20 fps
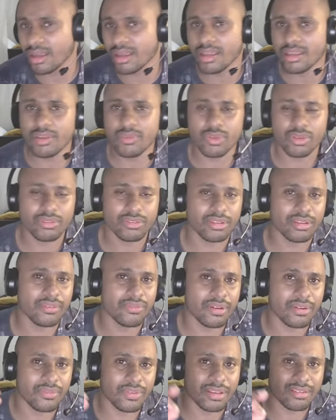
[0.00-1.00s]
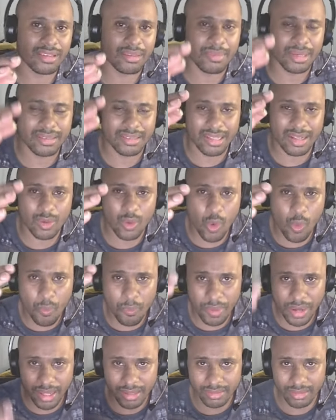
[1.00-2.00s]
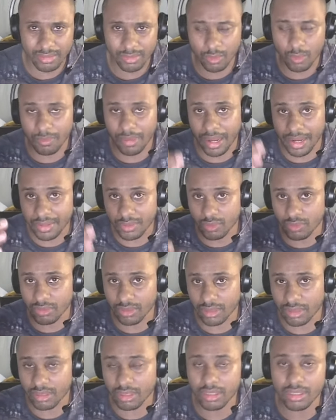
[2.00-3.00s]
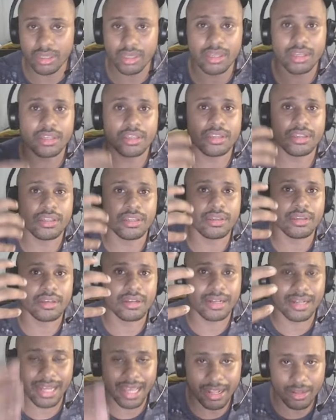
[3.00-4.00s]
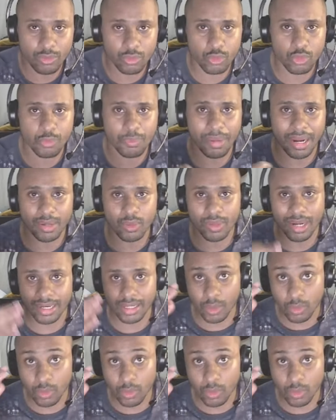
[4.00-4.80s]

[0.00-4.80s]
e você vai ver essa matéria completa. Então, méritos aqui e créditos para o canal